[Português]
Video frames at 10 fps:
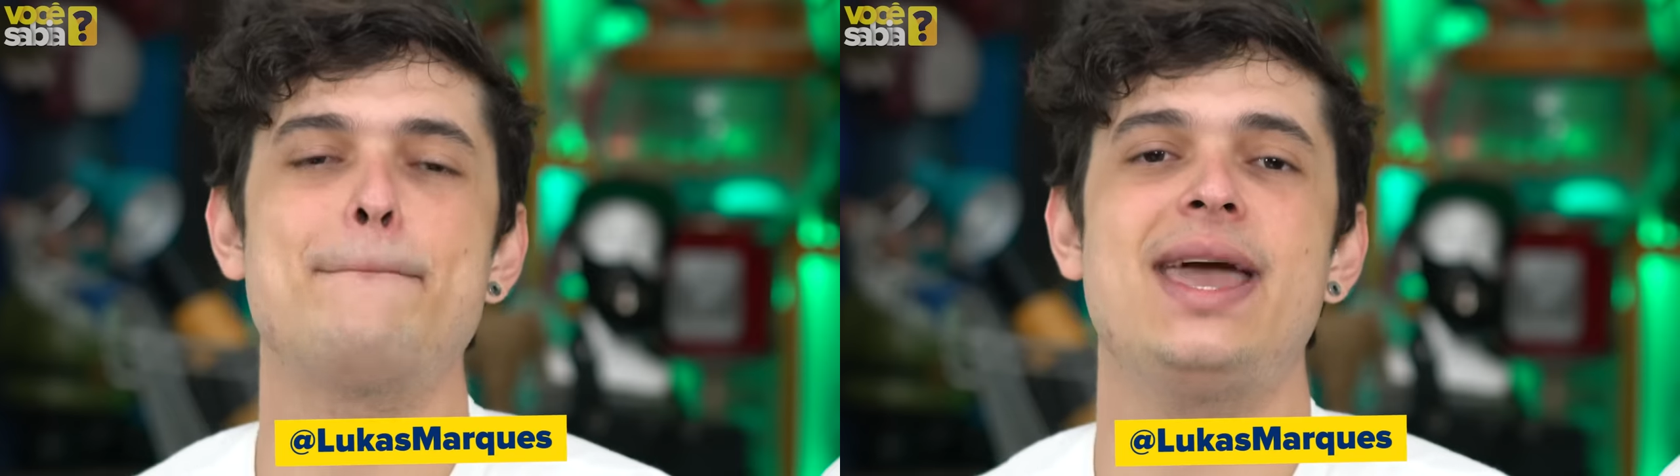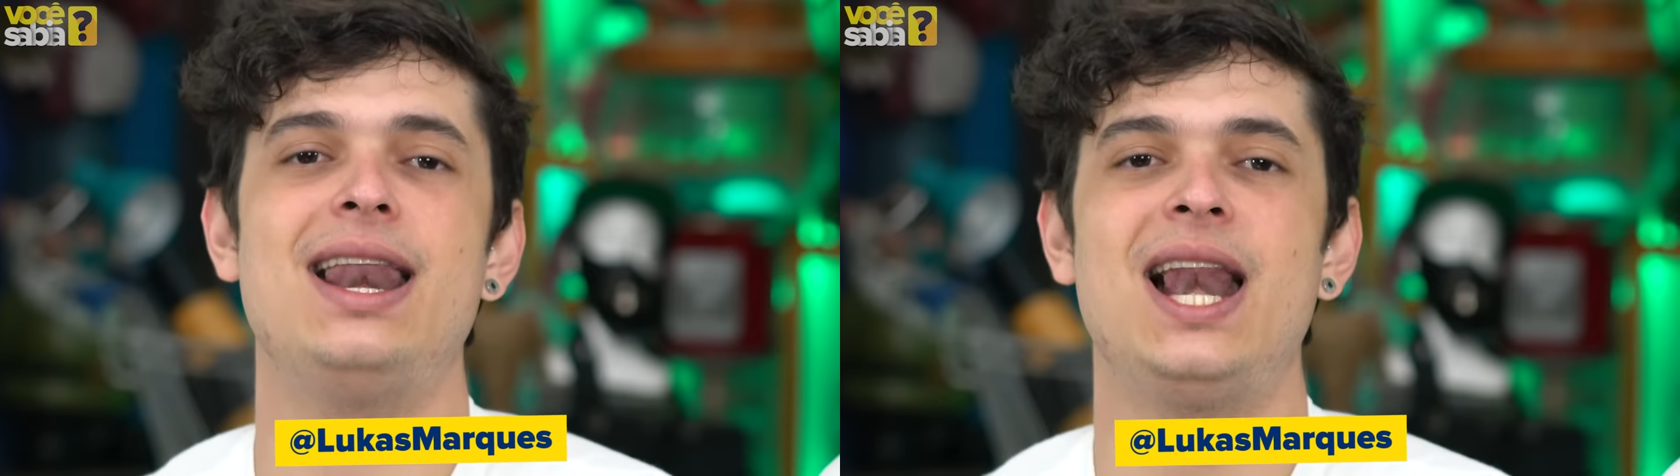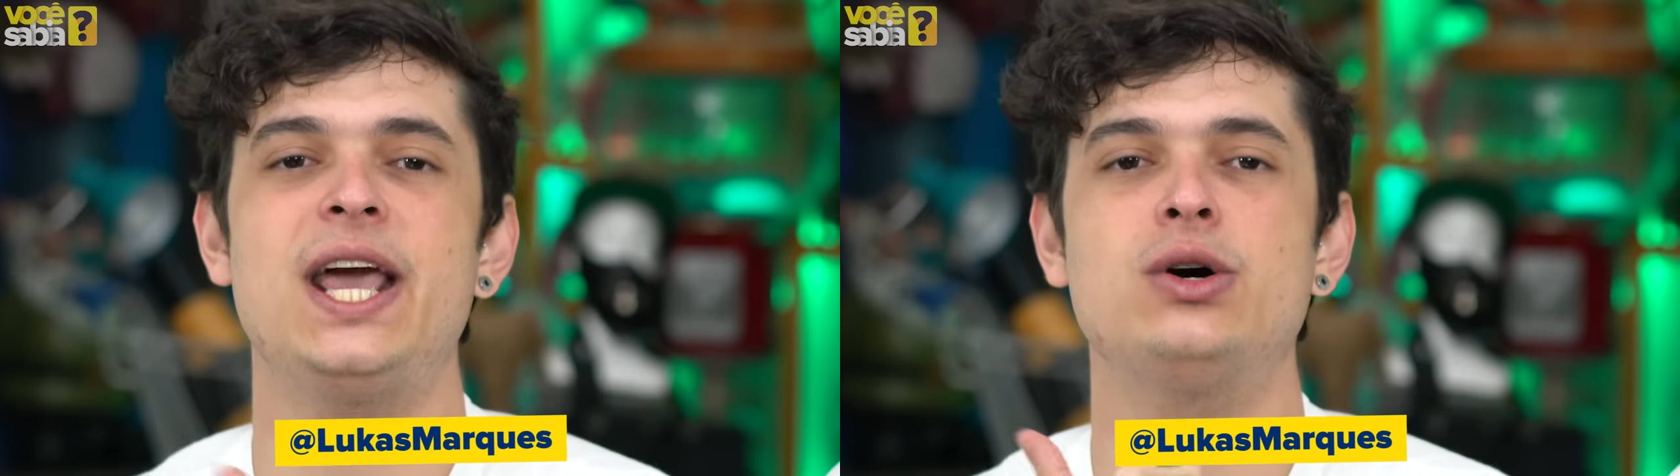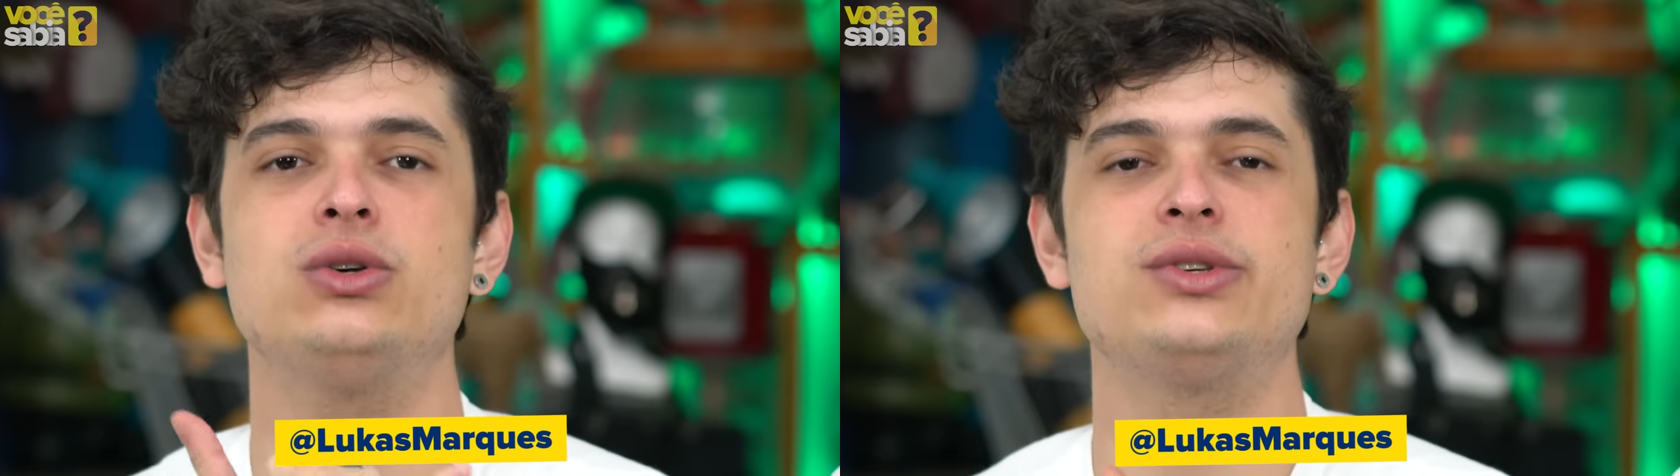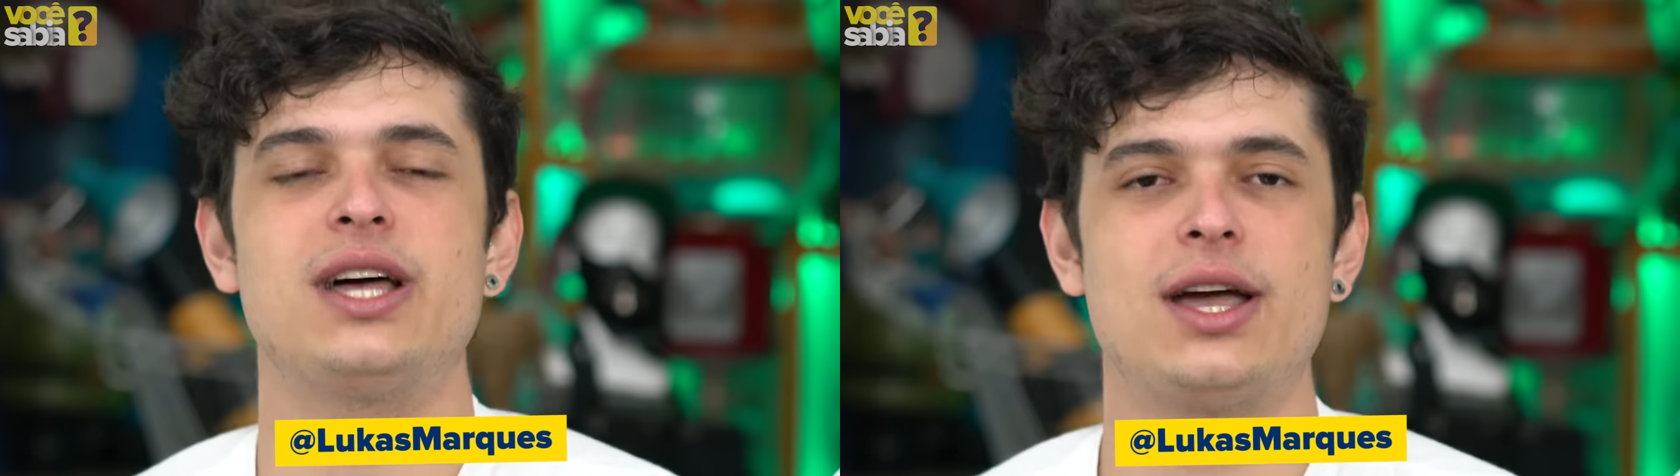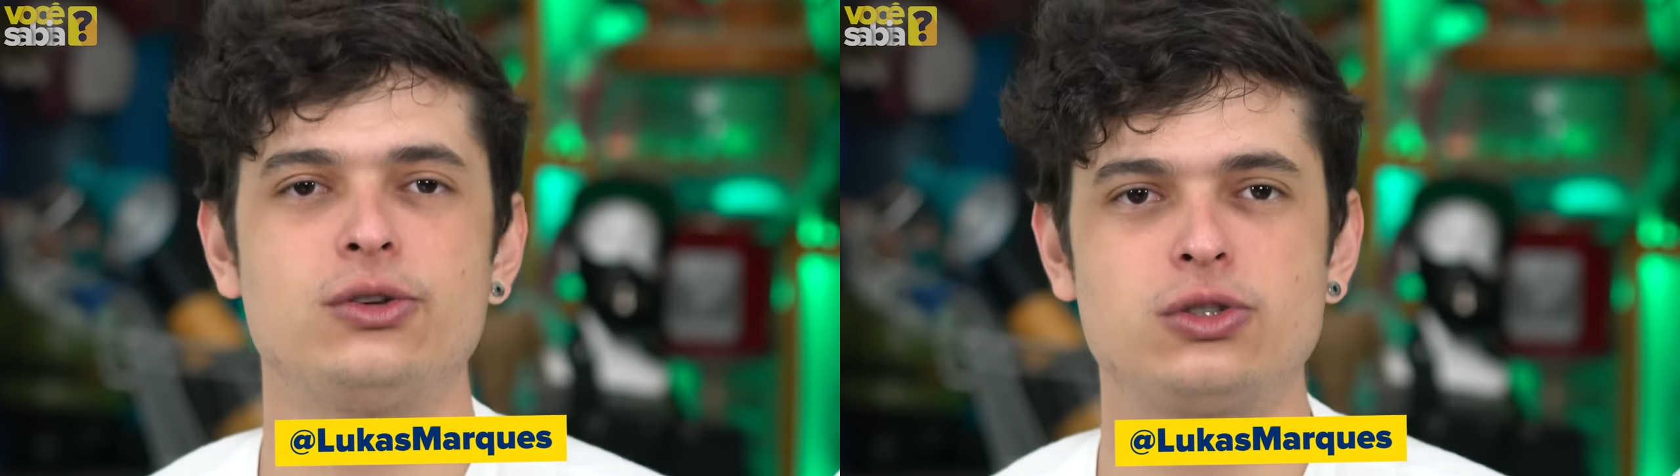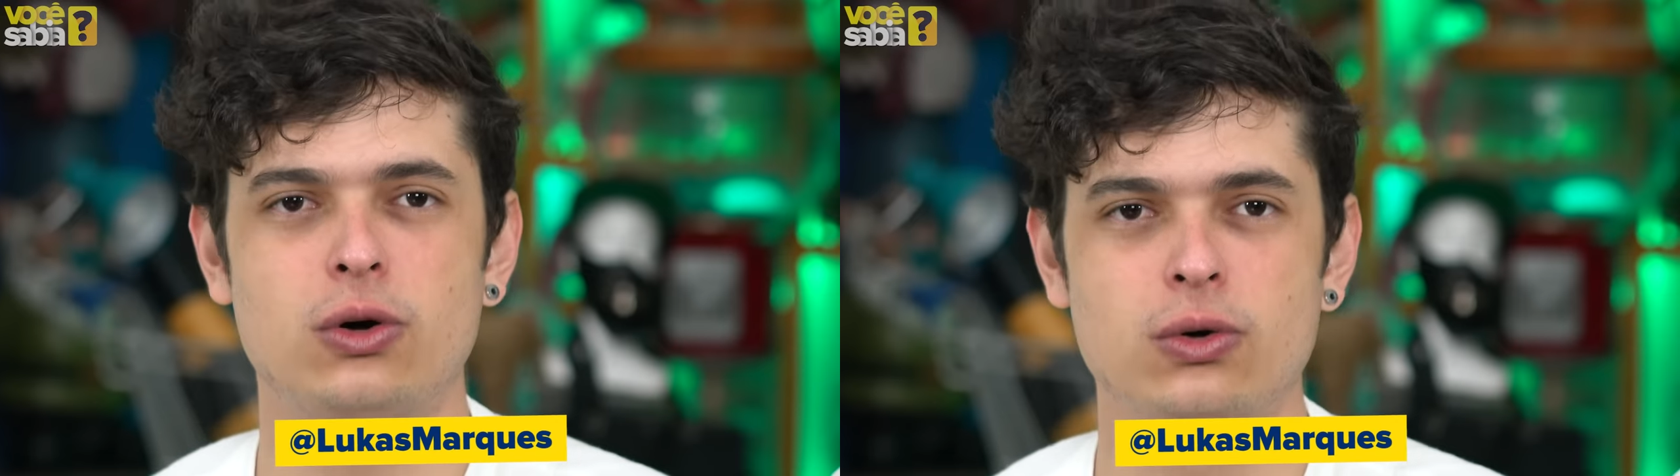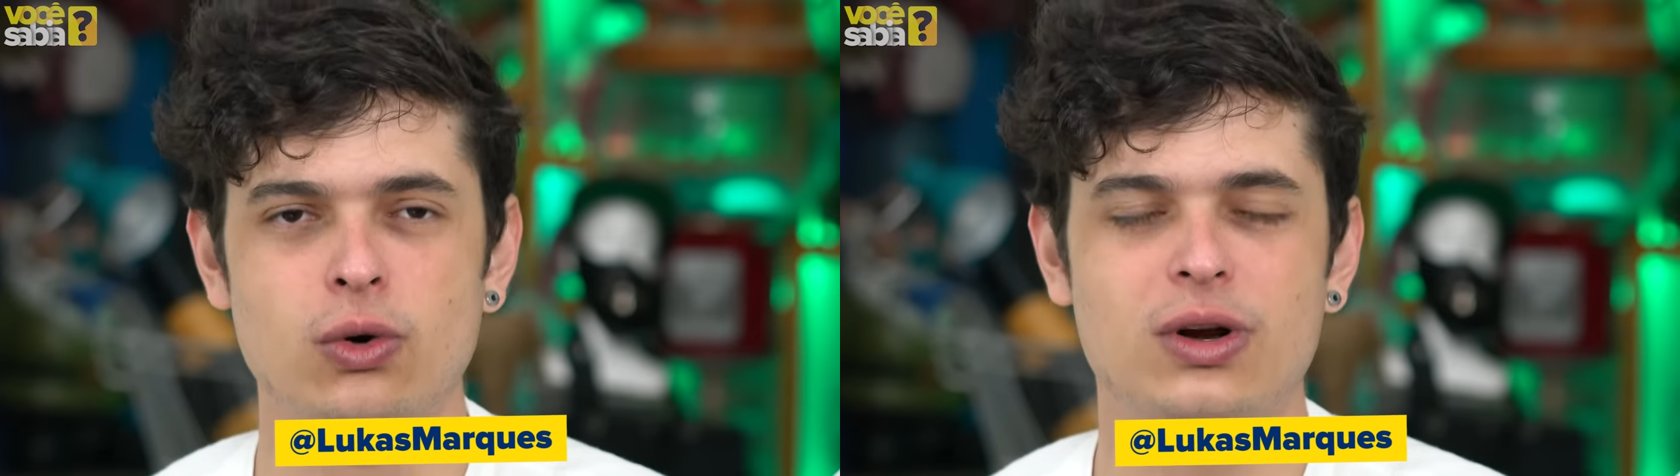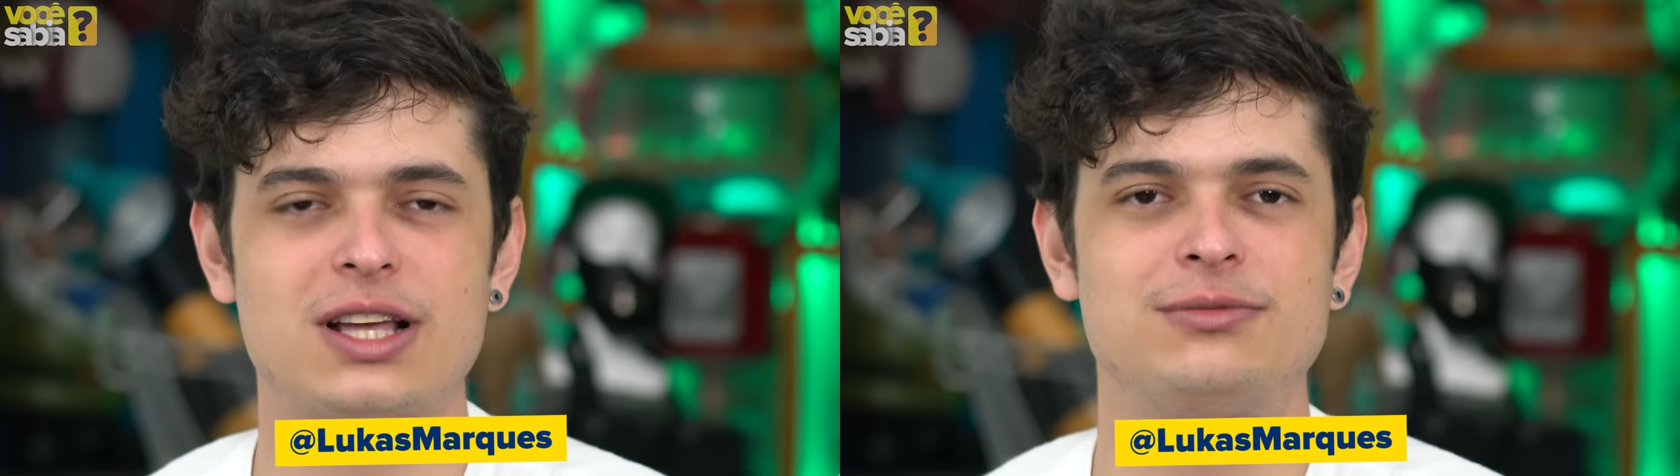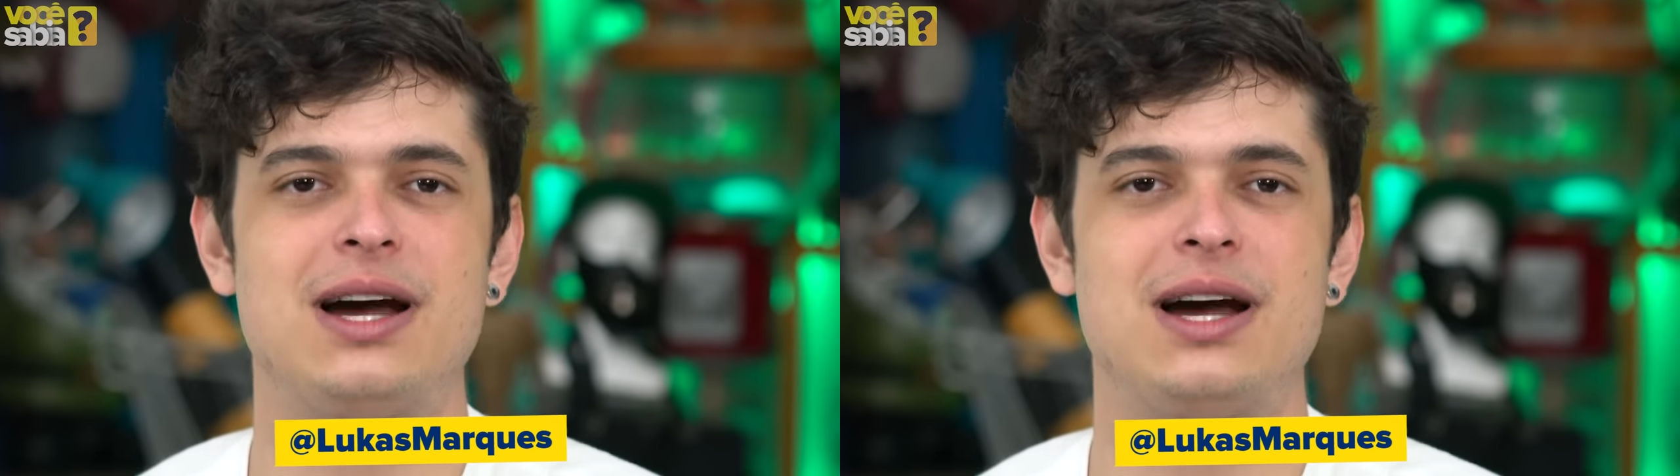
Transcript: beleza? Eu sou o Lucas